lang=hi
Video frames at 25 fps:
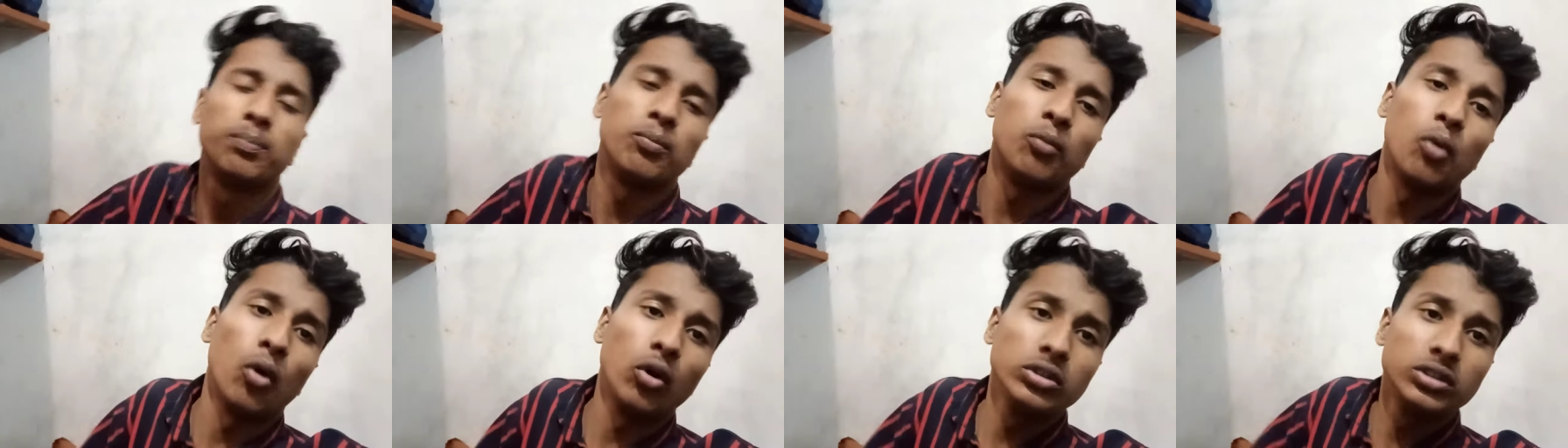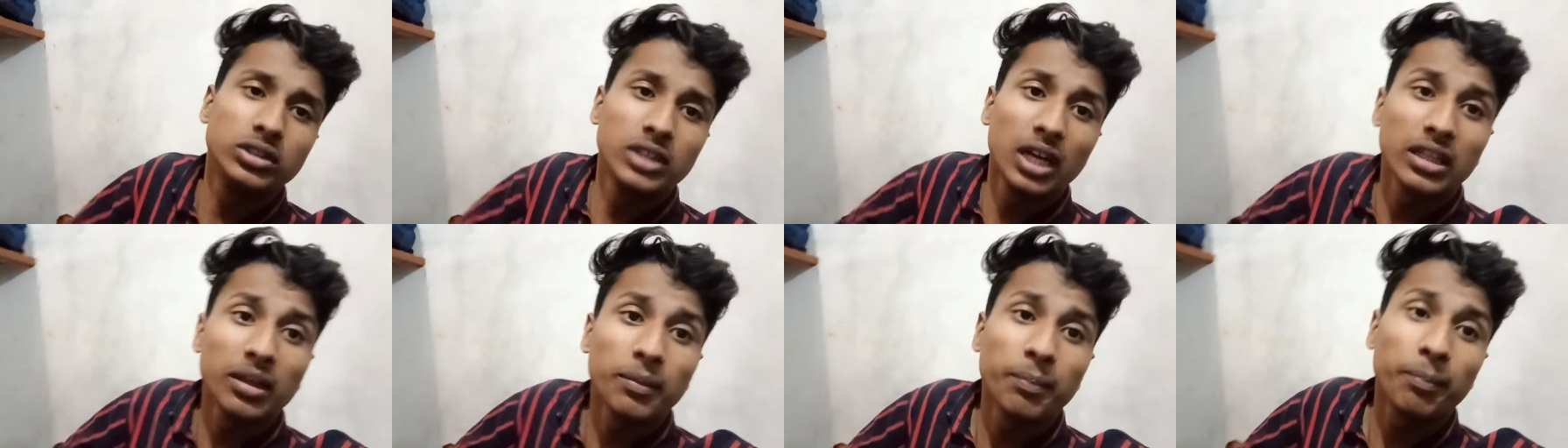
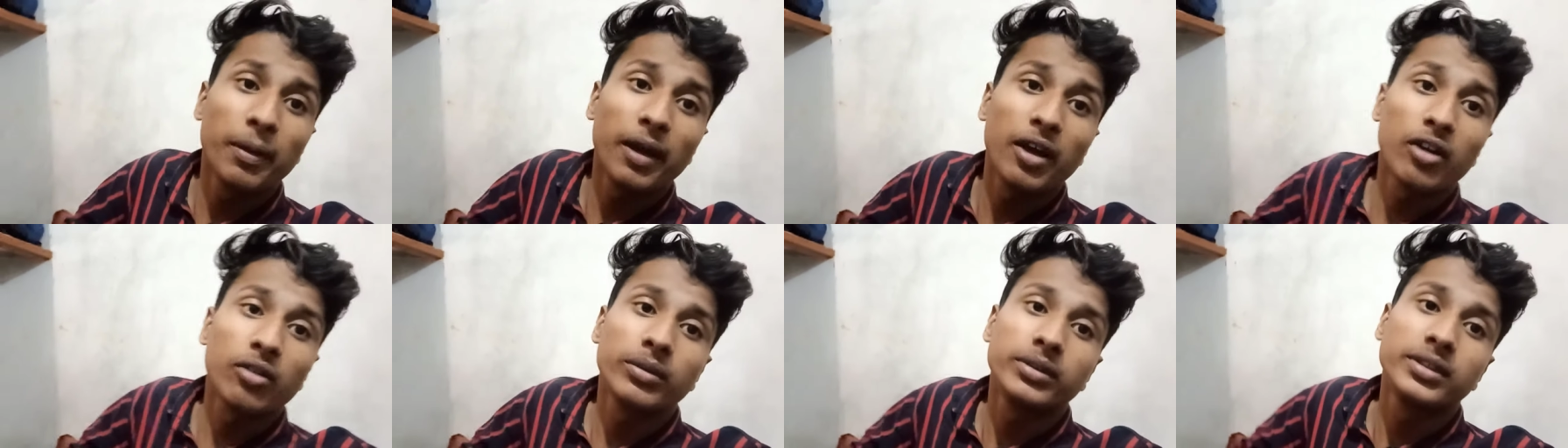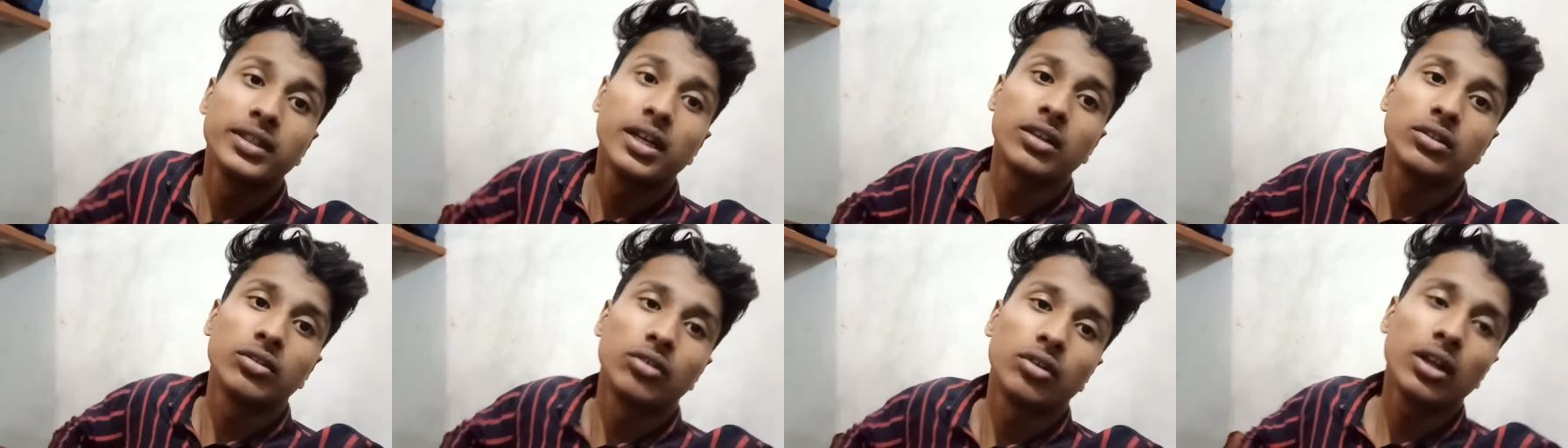बहुत ज़्यादा पैरों में
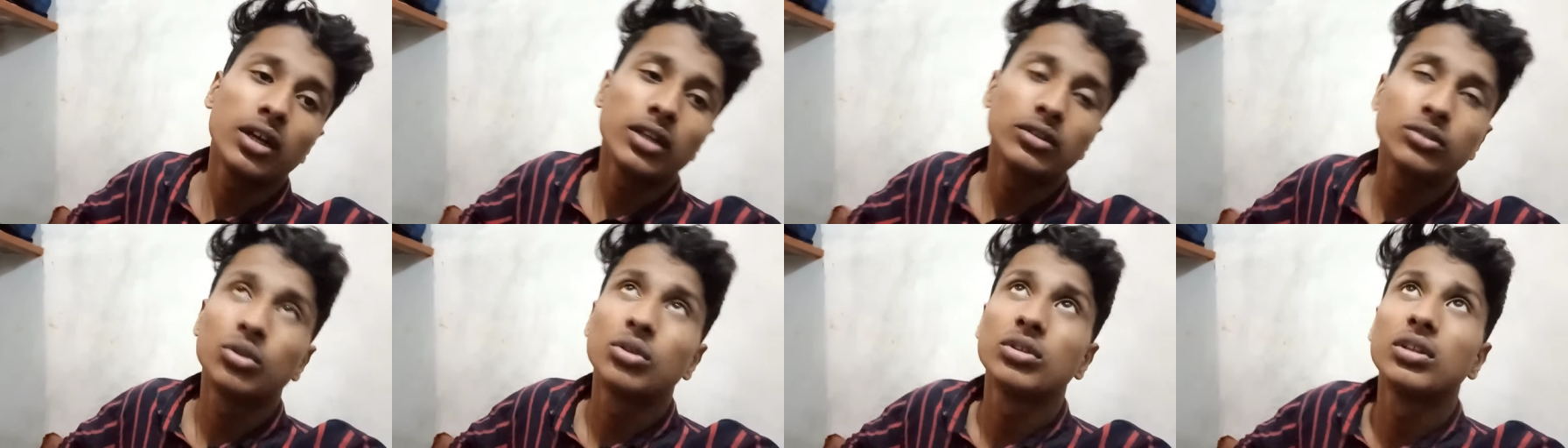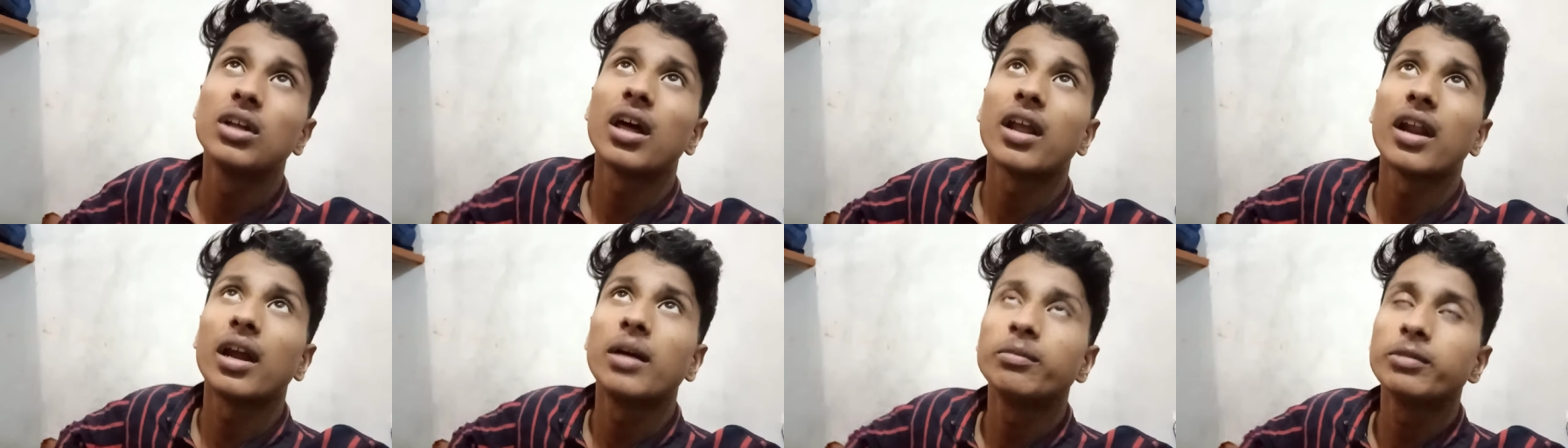दर्द हो रहा है थोड़ी
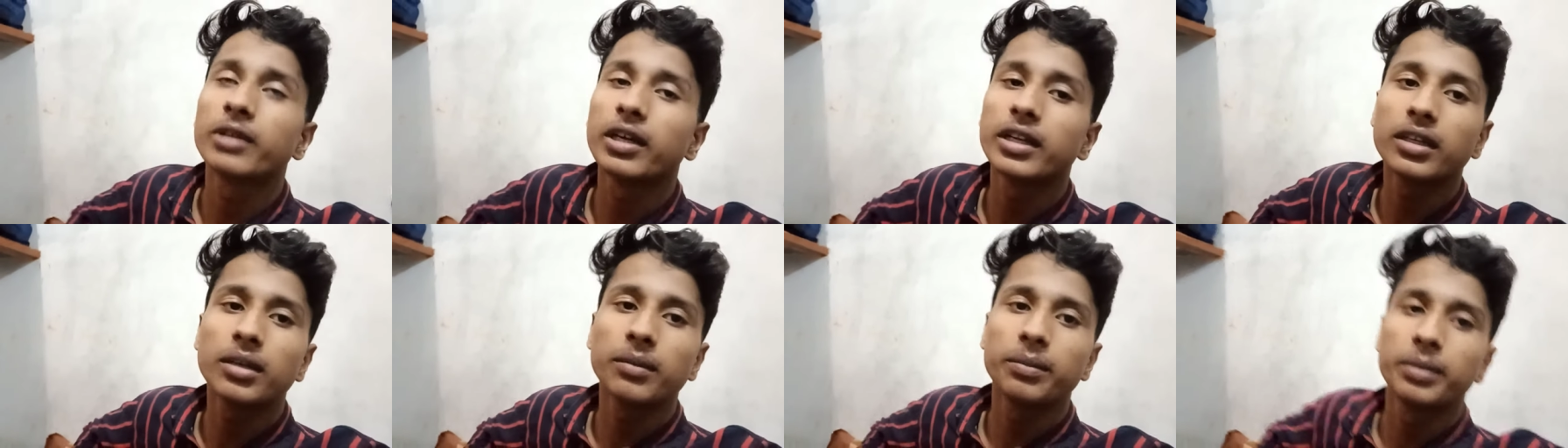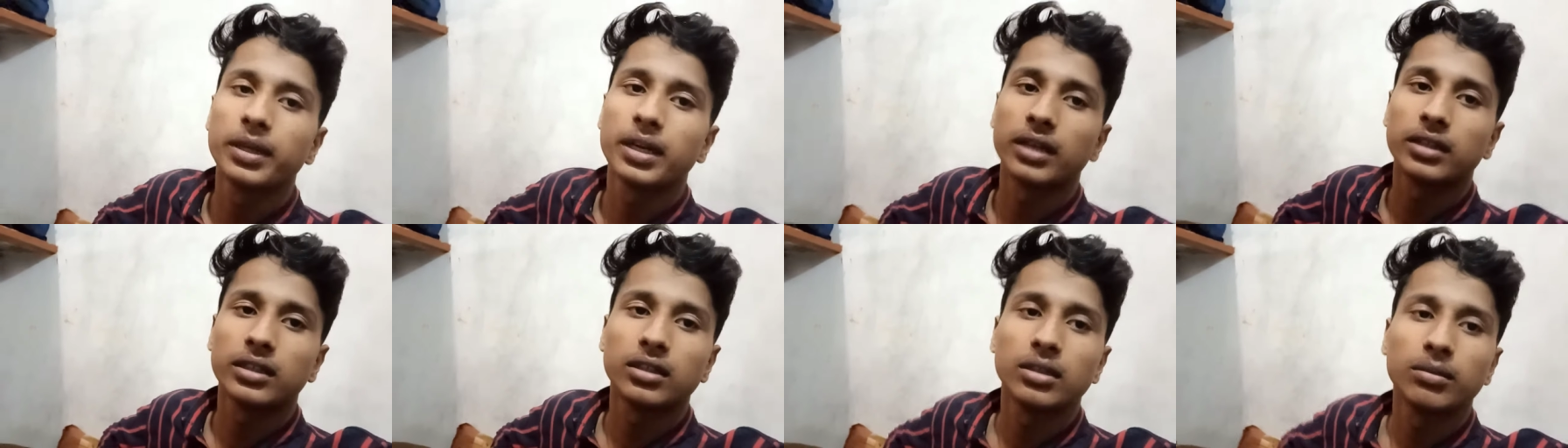देर आराम करके
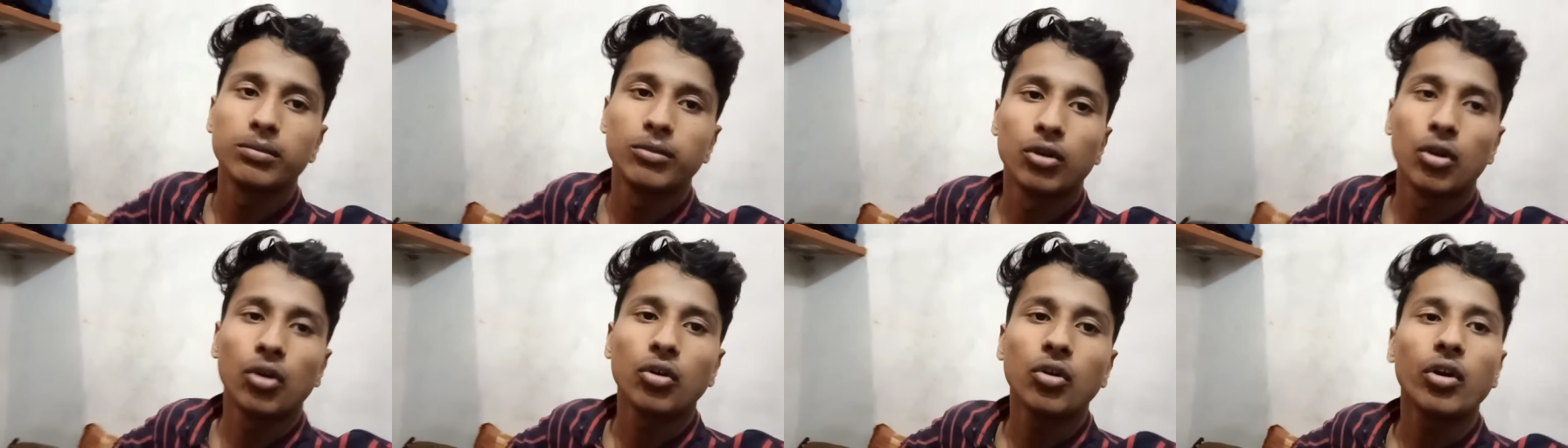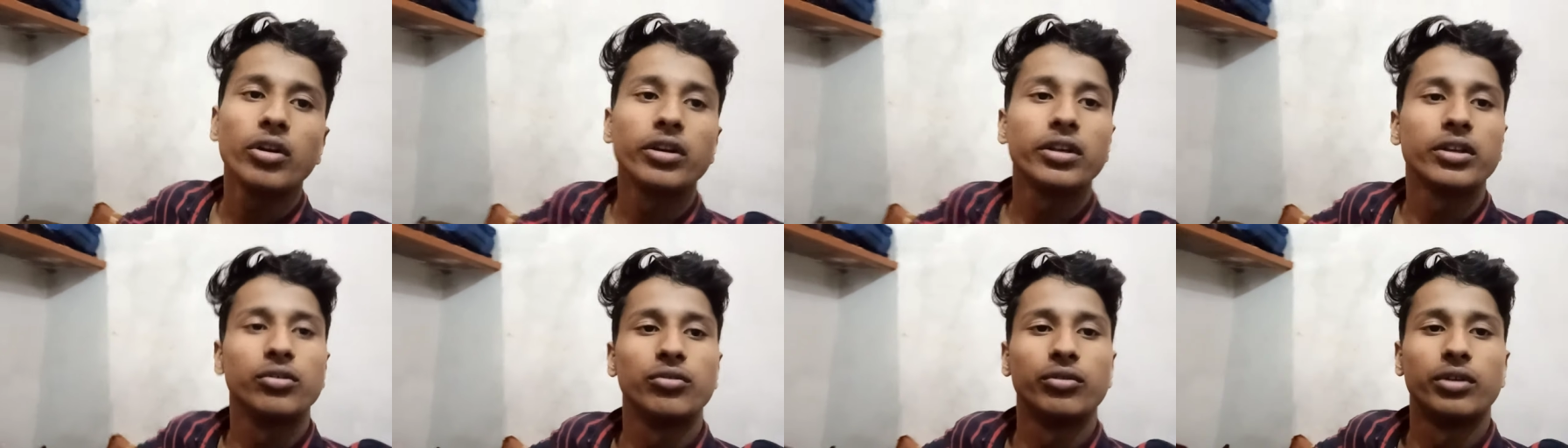फिर आगे का ब्लॉग
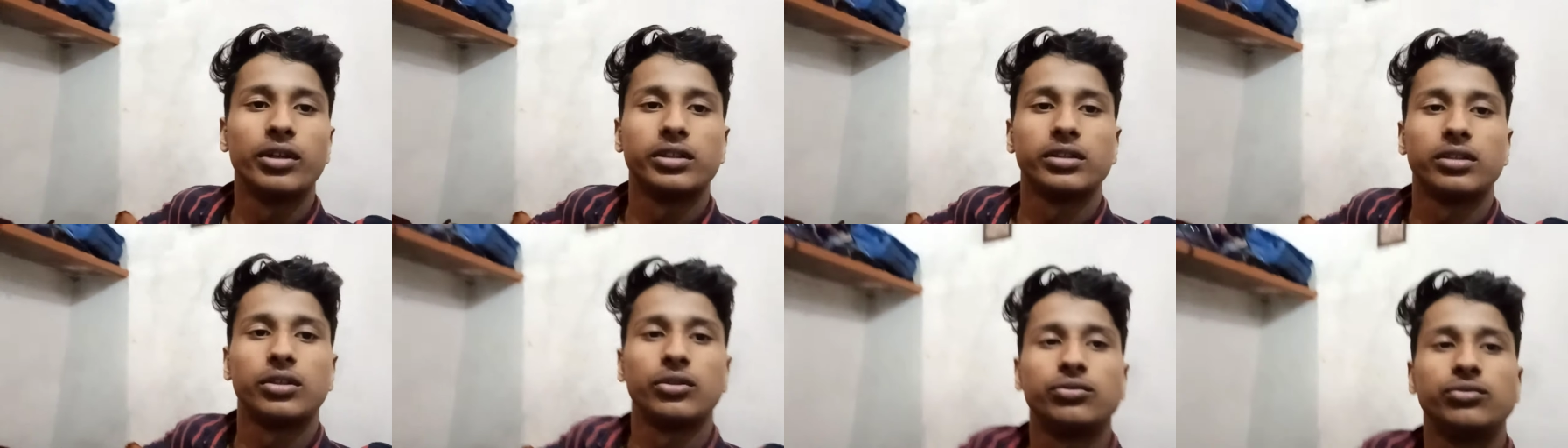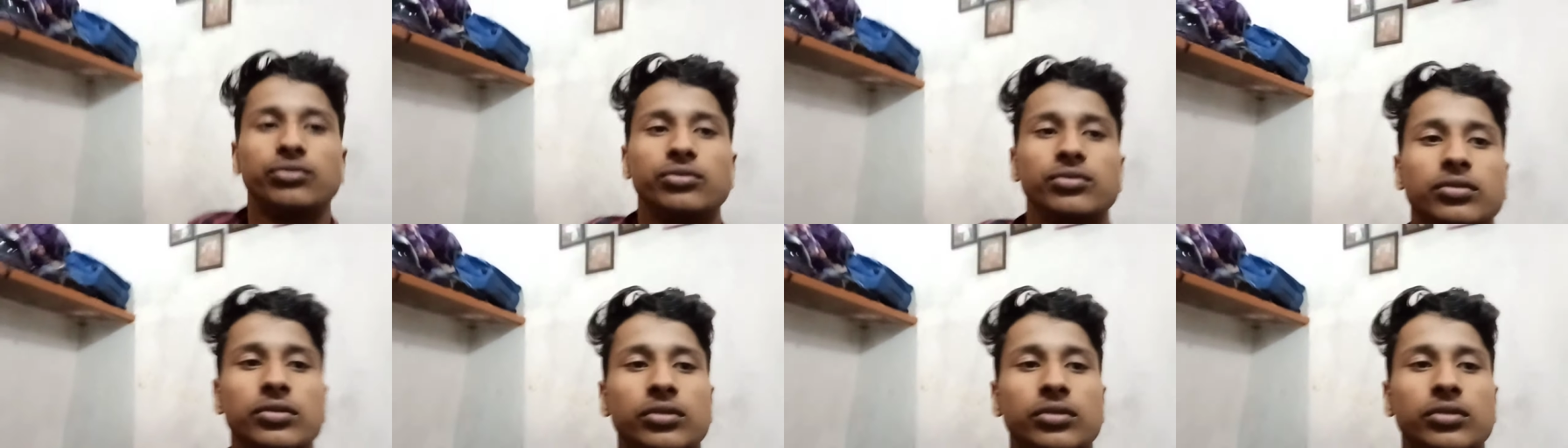कंटिन्यू करता हूँ